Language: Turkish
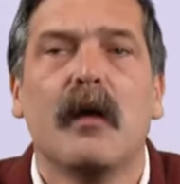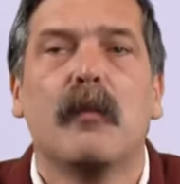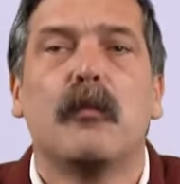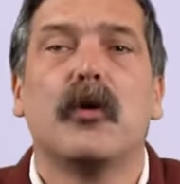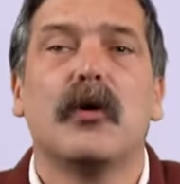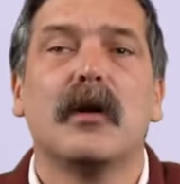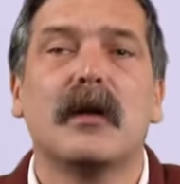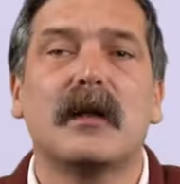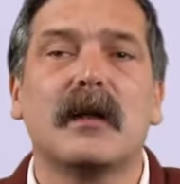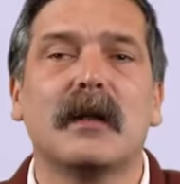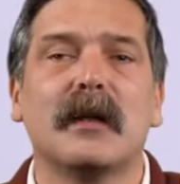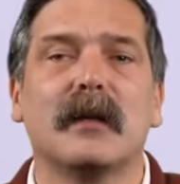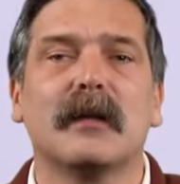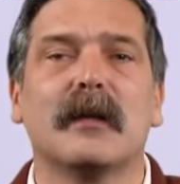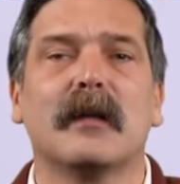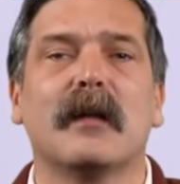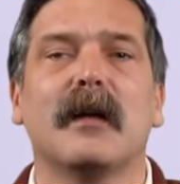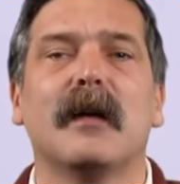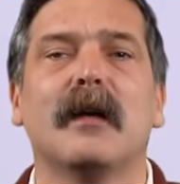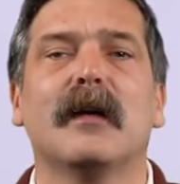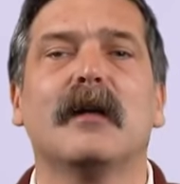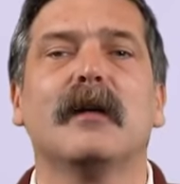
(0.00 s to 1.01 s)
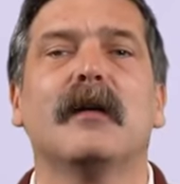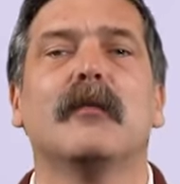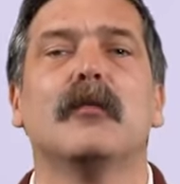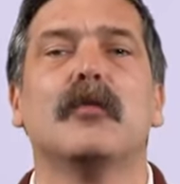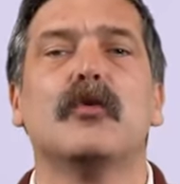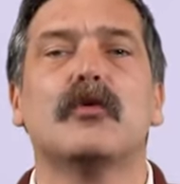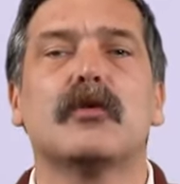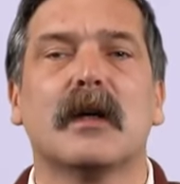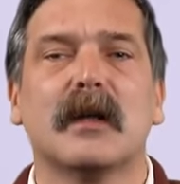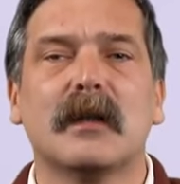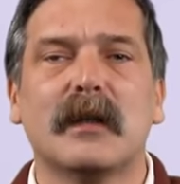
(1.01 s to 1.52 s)
politikalarıyla,
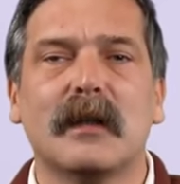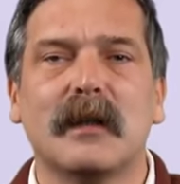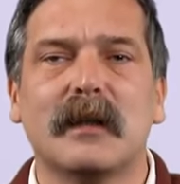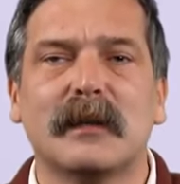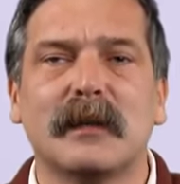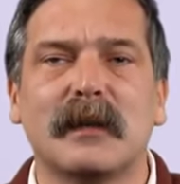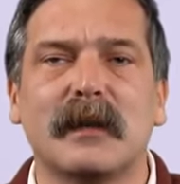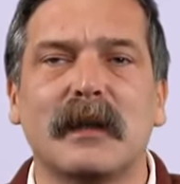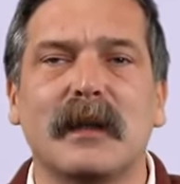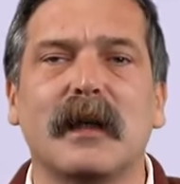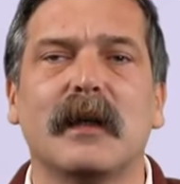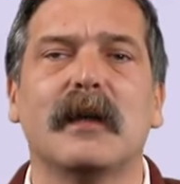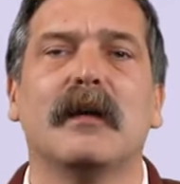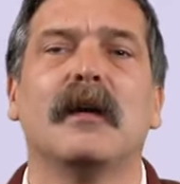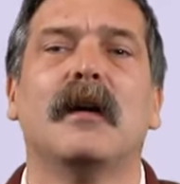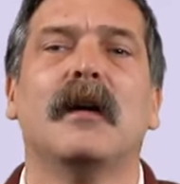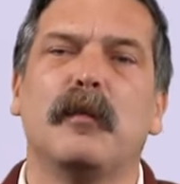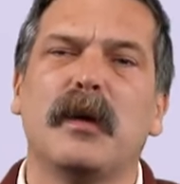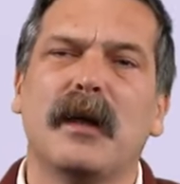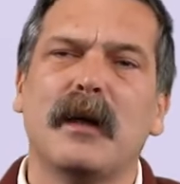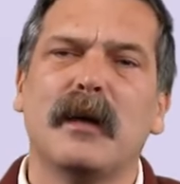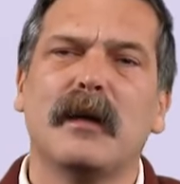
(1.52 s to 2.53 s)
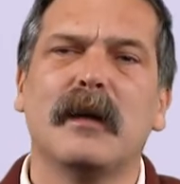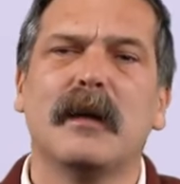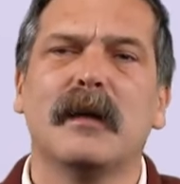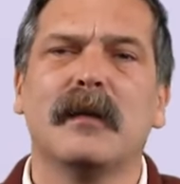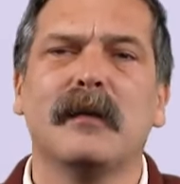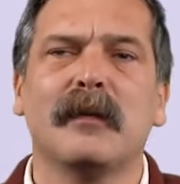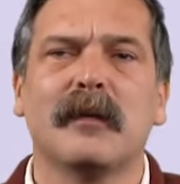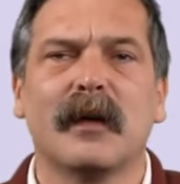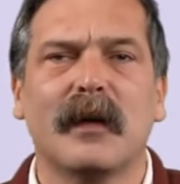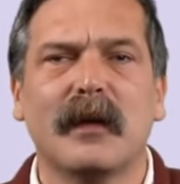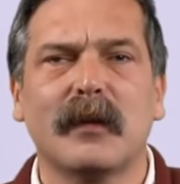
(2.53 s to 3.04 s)
mücadelesiyle
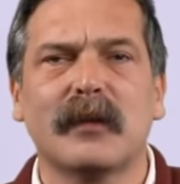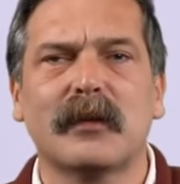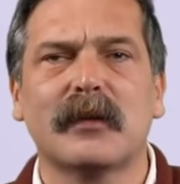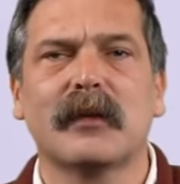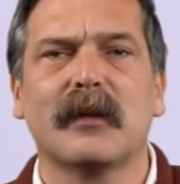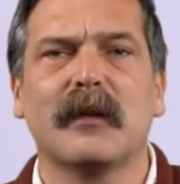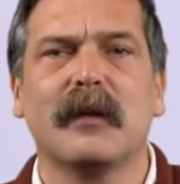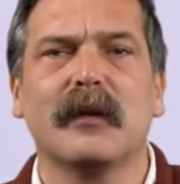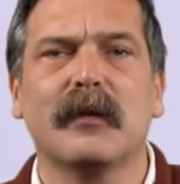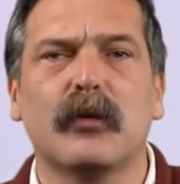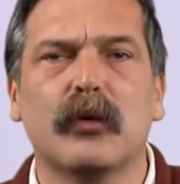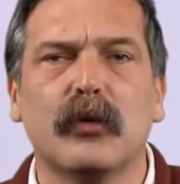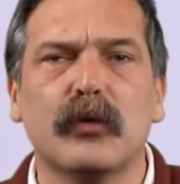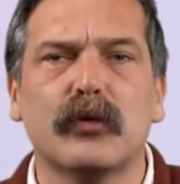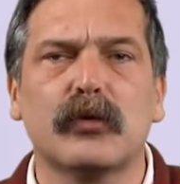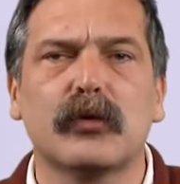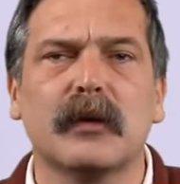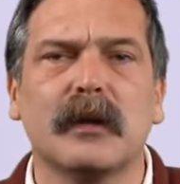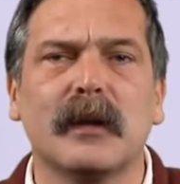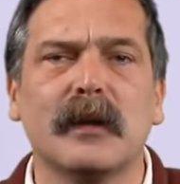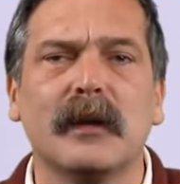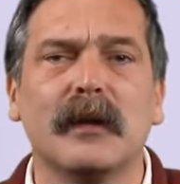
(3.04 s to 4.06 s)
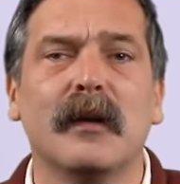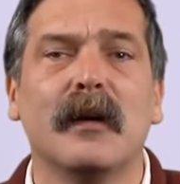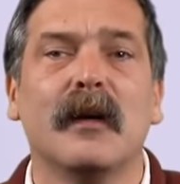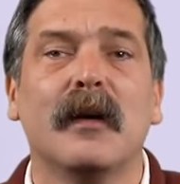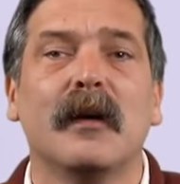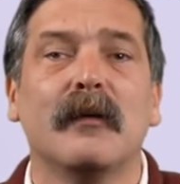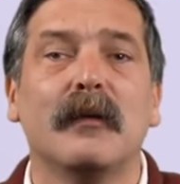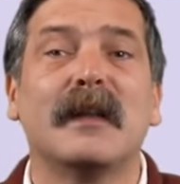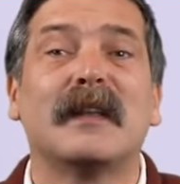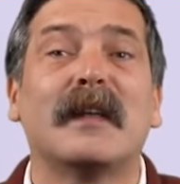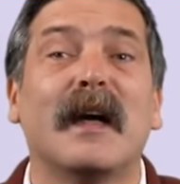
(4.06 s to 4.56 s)
bilinen, tartışılan, konuşulan
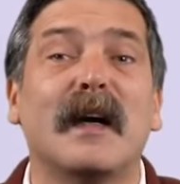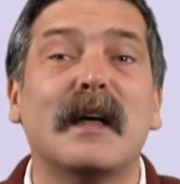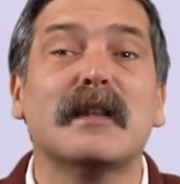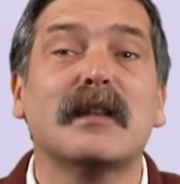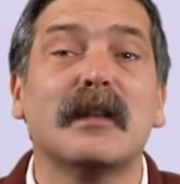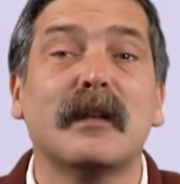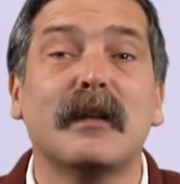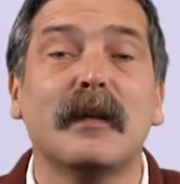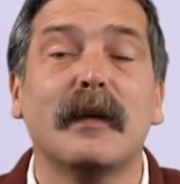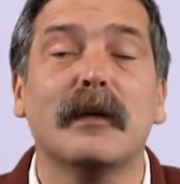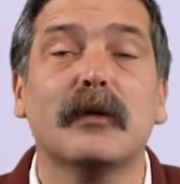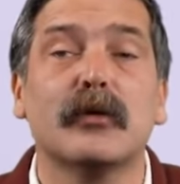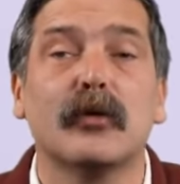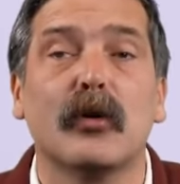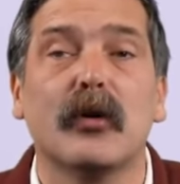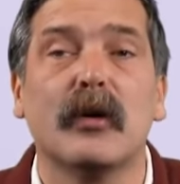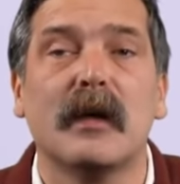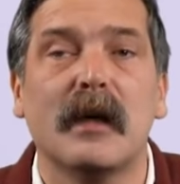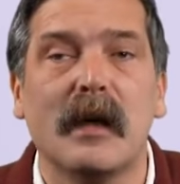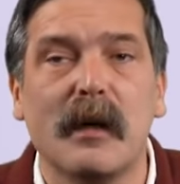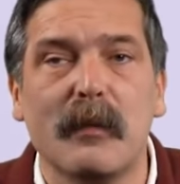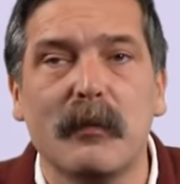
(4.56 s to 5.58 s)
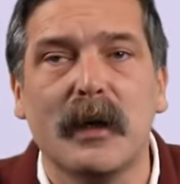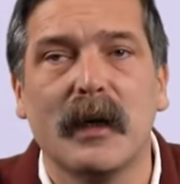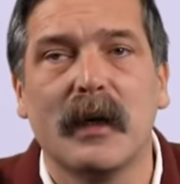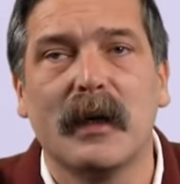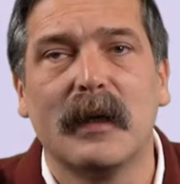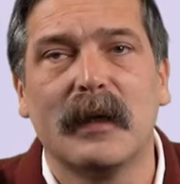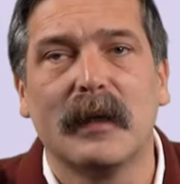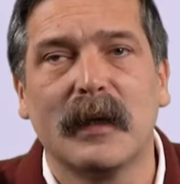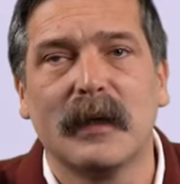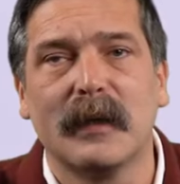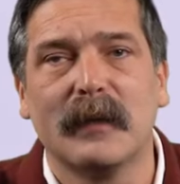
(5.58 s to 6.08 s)
ve tercihleri zorlayan bir
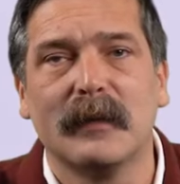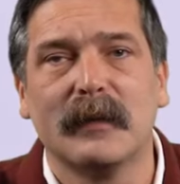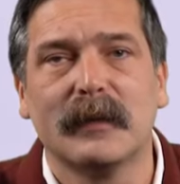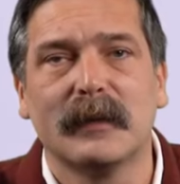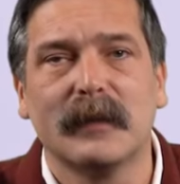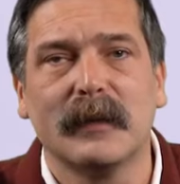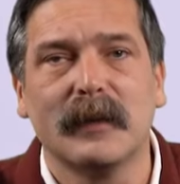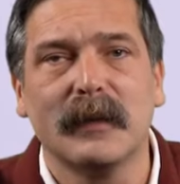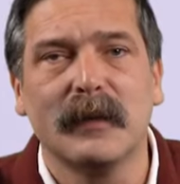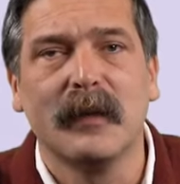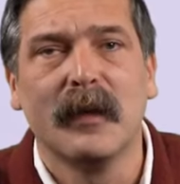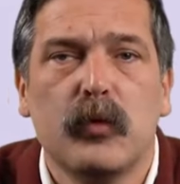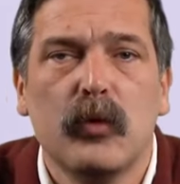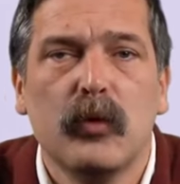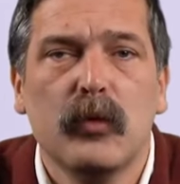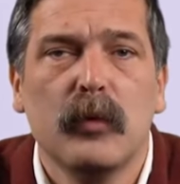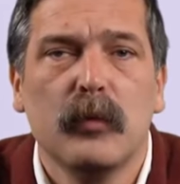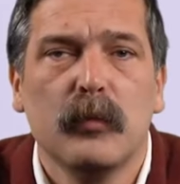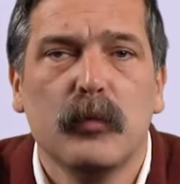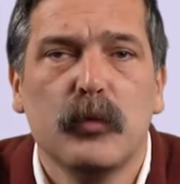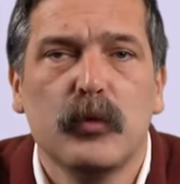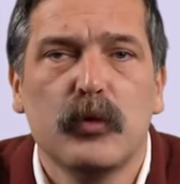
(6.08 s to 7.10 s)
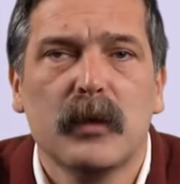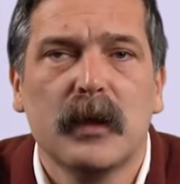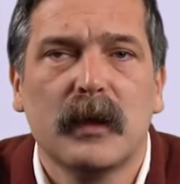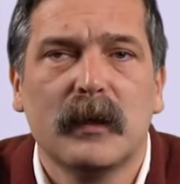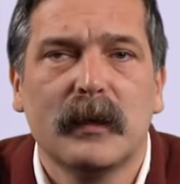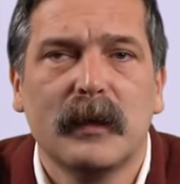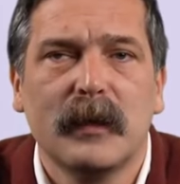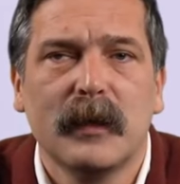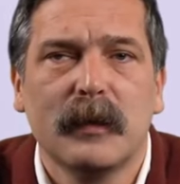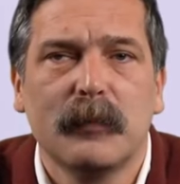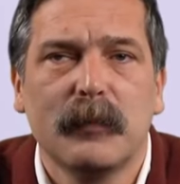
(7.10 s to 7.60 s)
hale geldiyse bu
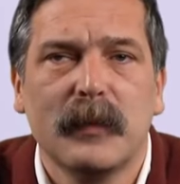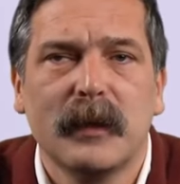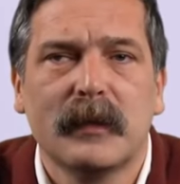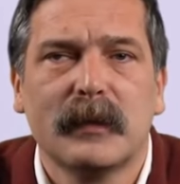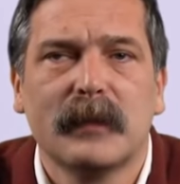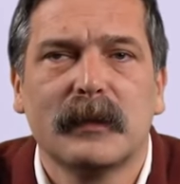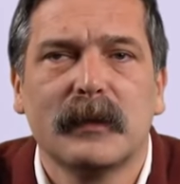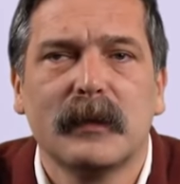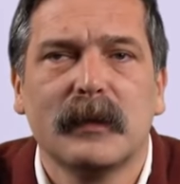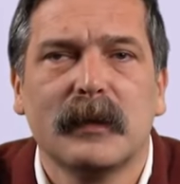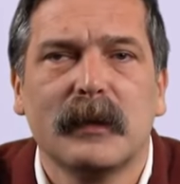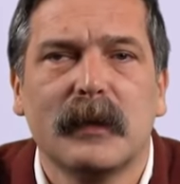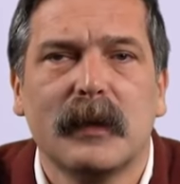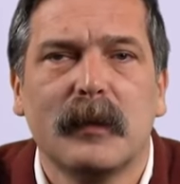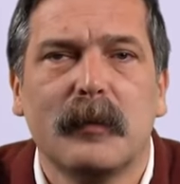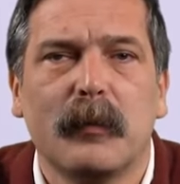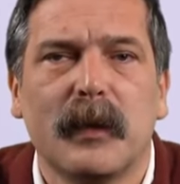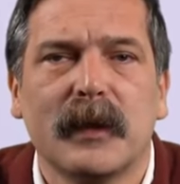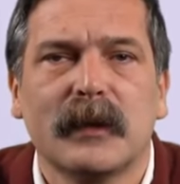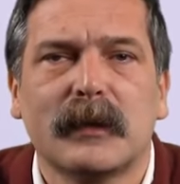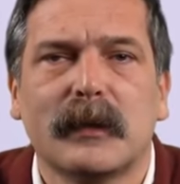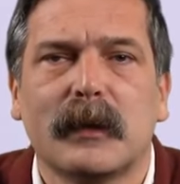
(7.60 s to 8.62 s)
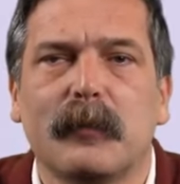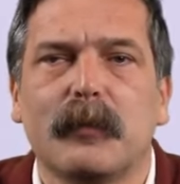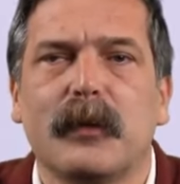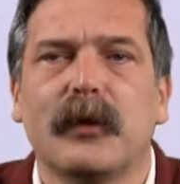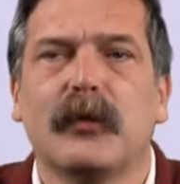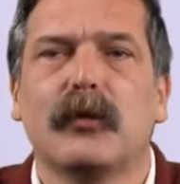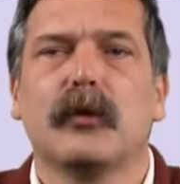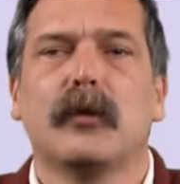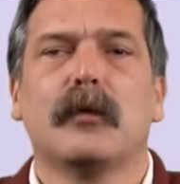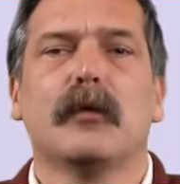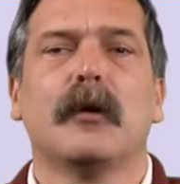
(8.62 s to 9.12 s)
mücadele etmek dışında başka
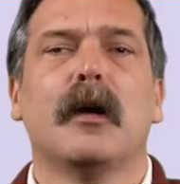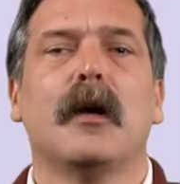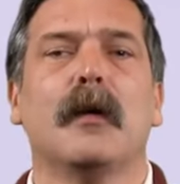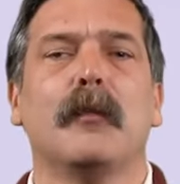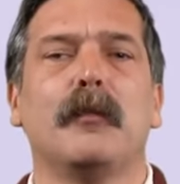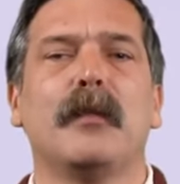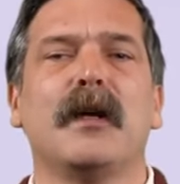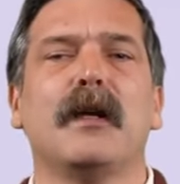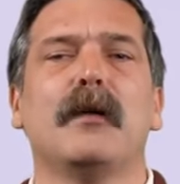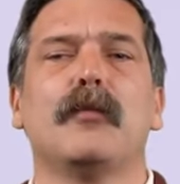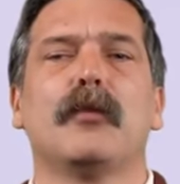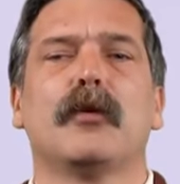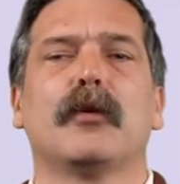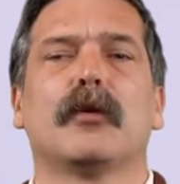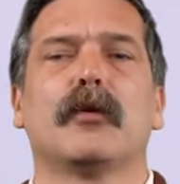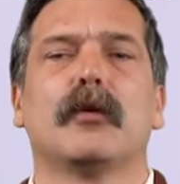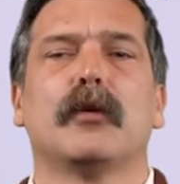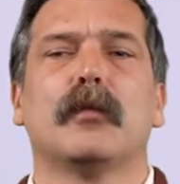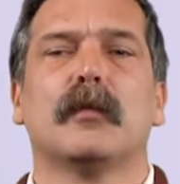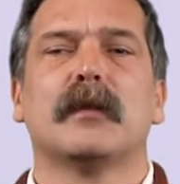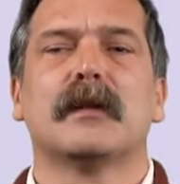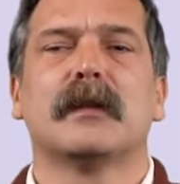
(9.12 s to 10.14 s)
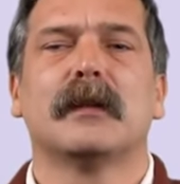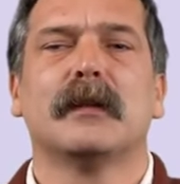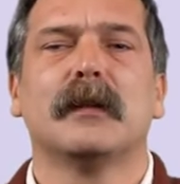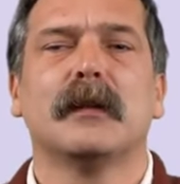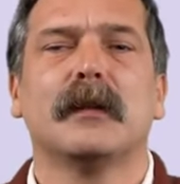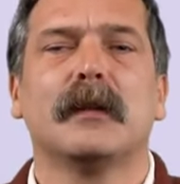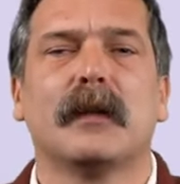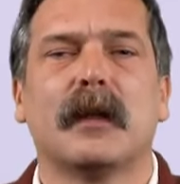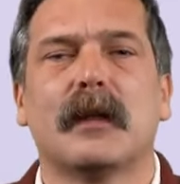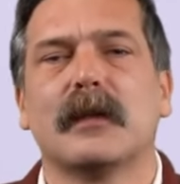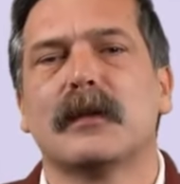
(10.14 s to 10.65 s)
bir yol bilmiyor
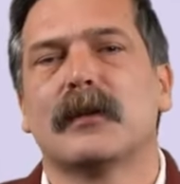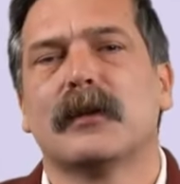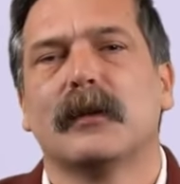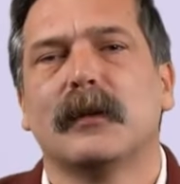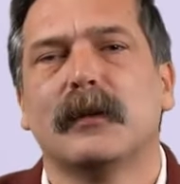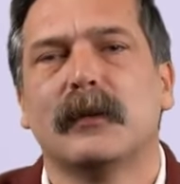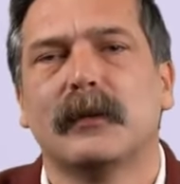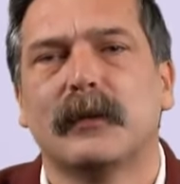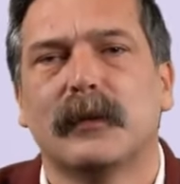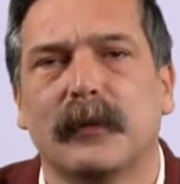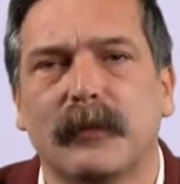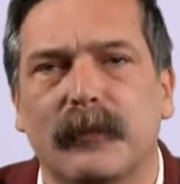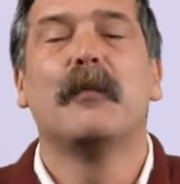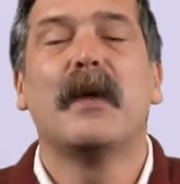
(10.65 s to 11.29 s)
olmasının karşılığıdır.